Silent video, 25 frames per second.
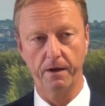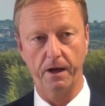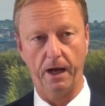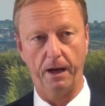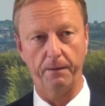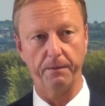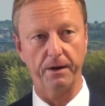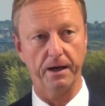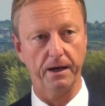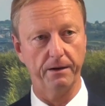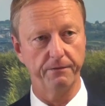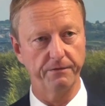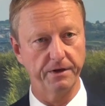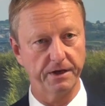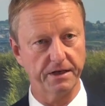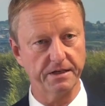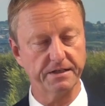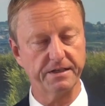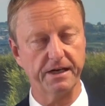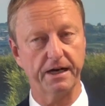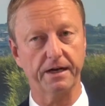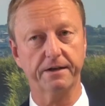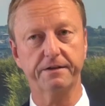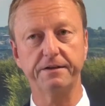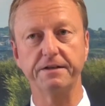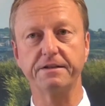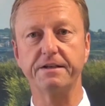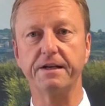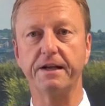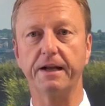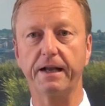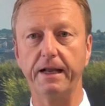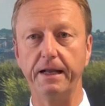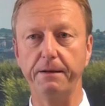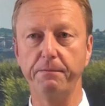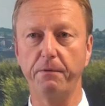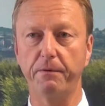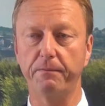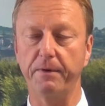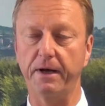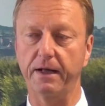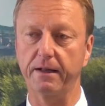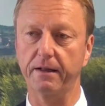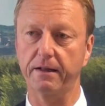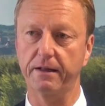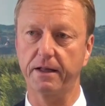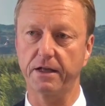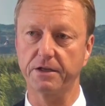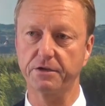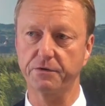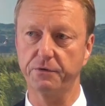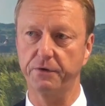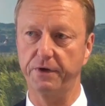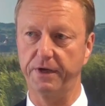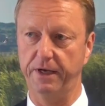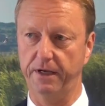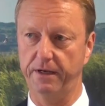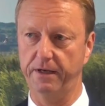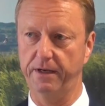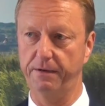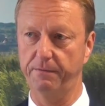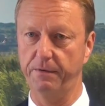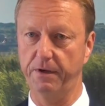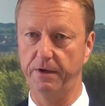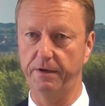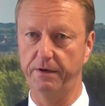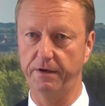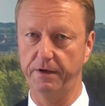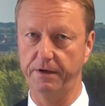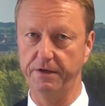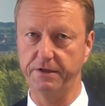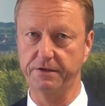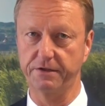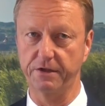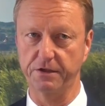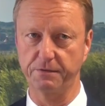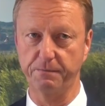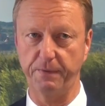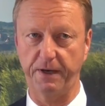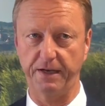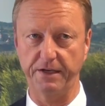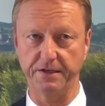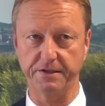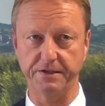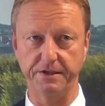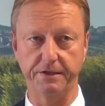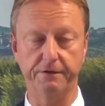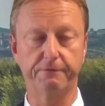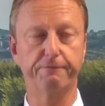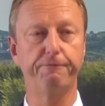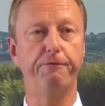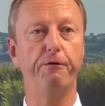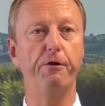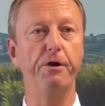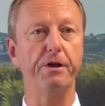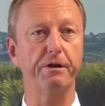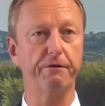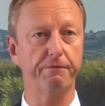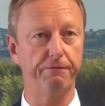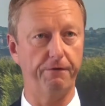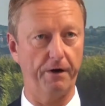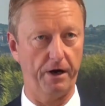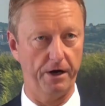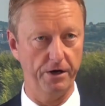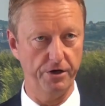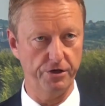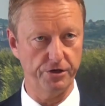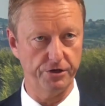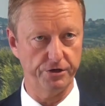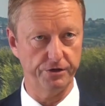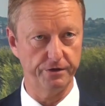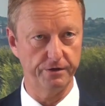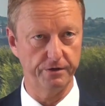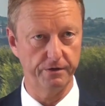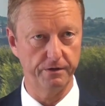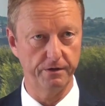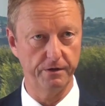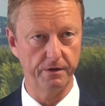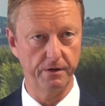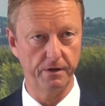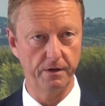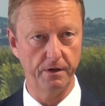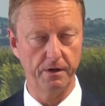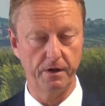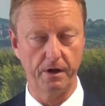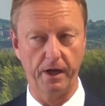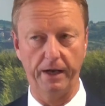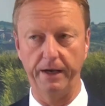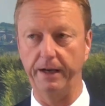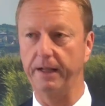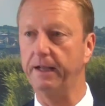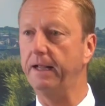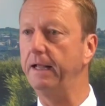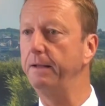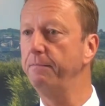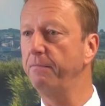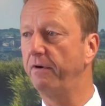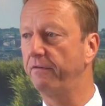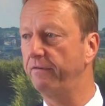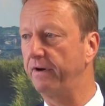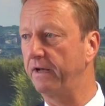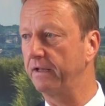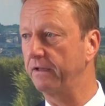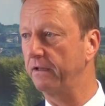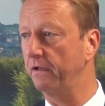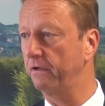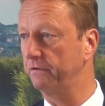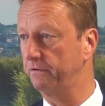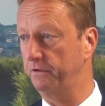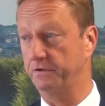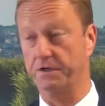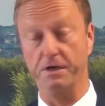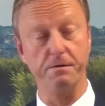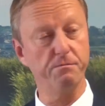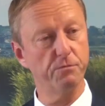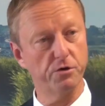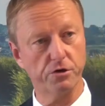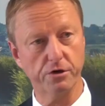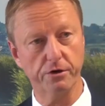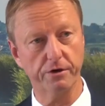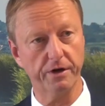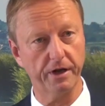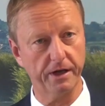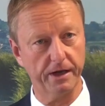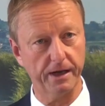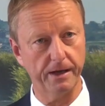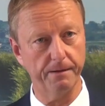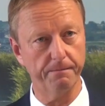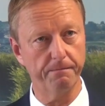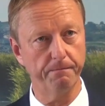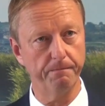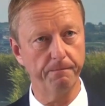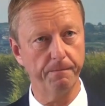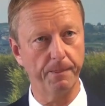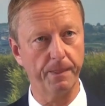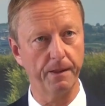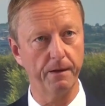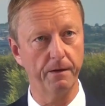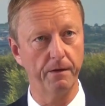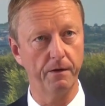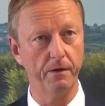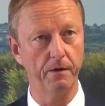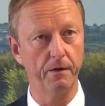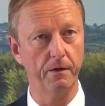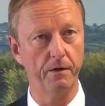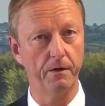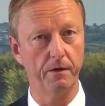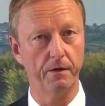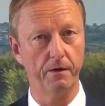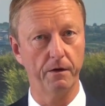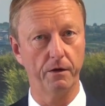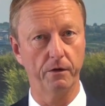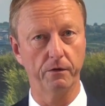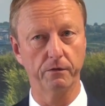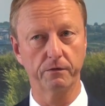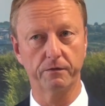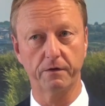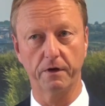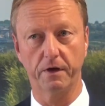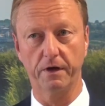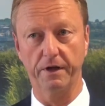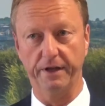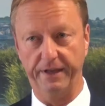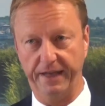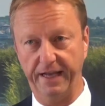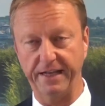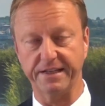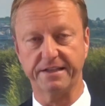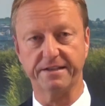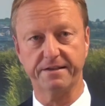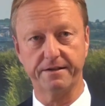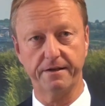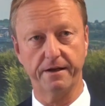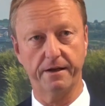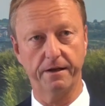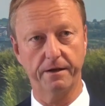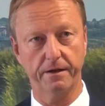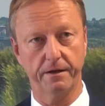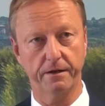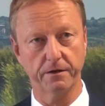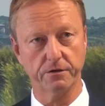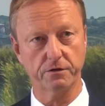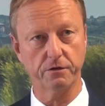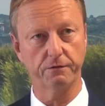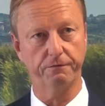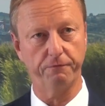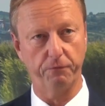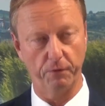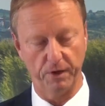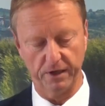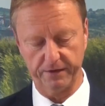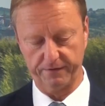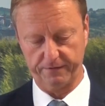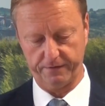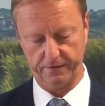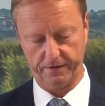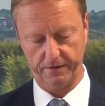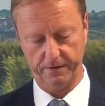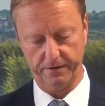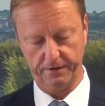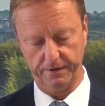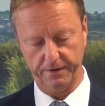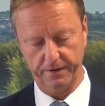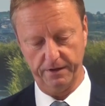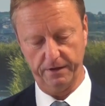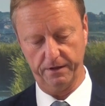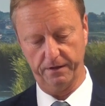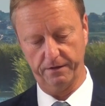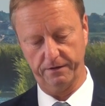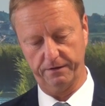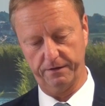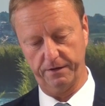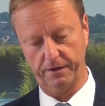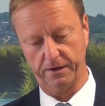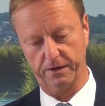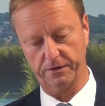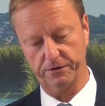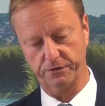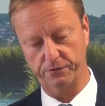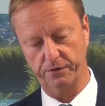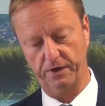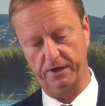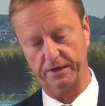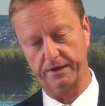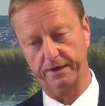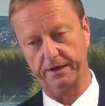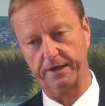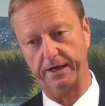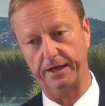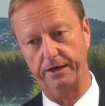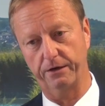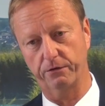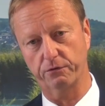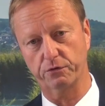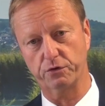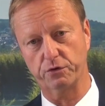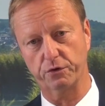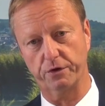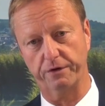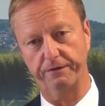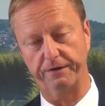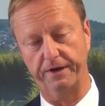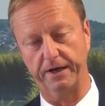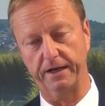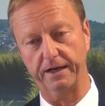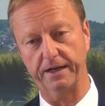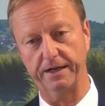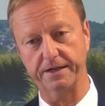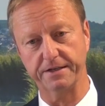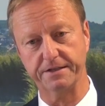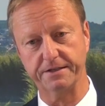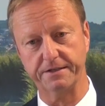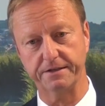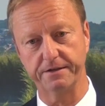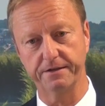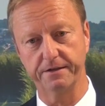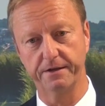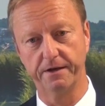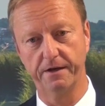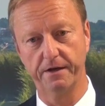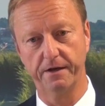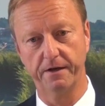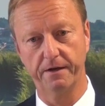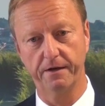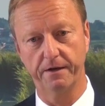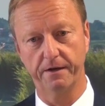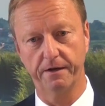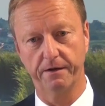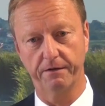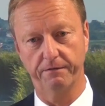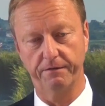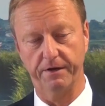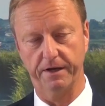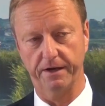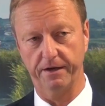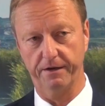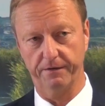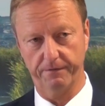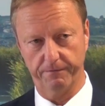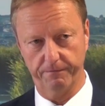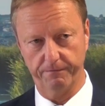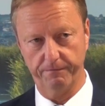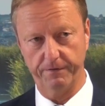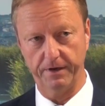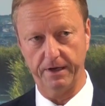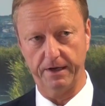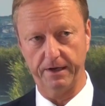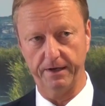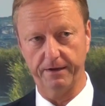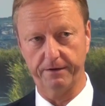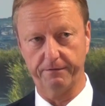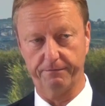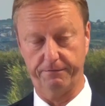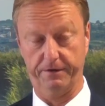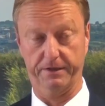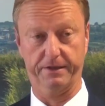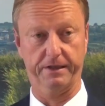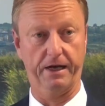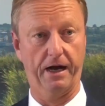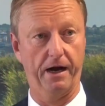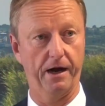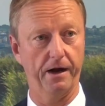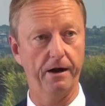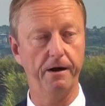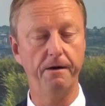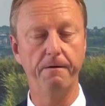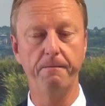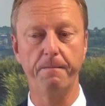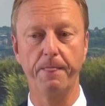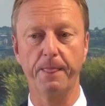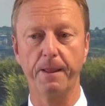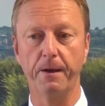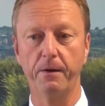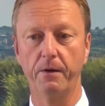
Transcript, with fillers: Aber wie gesagt, diesen Klimawandel dazu hernehmen, ist aus meiner Sicht völlig falsch. Einen Klimawandel hat es immer schon gegeben. Und äh, jetzt äh, sofort äh, hier die Asylanerkennung zu gewährleisten, wäre wirklich fatal.